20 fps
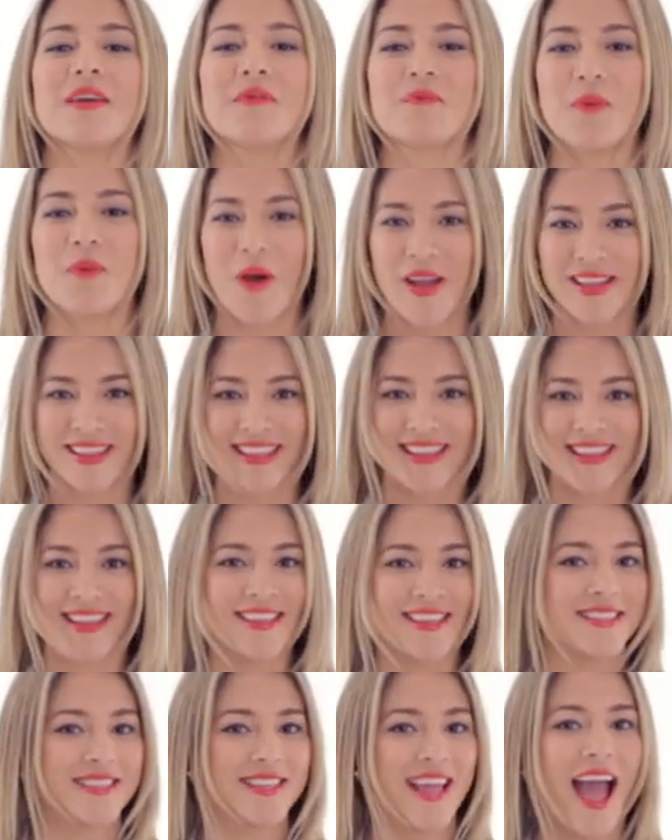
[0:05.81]
de moda y
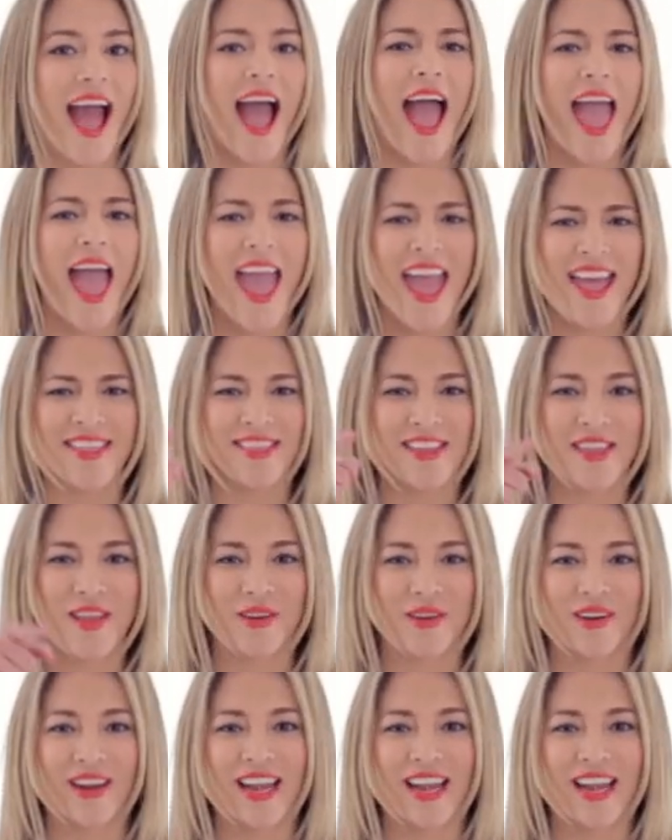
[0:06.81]
tendencia en Dion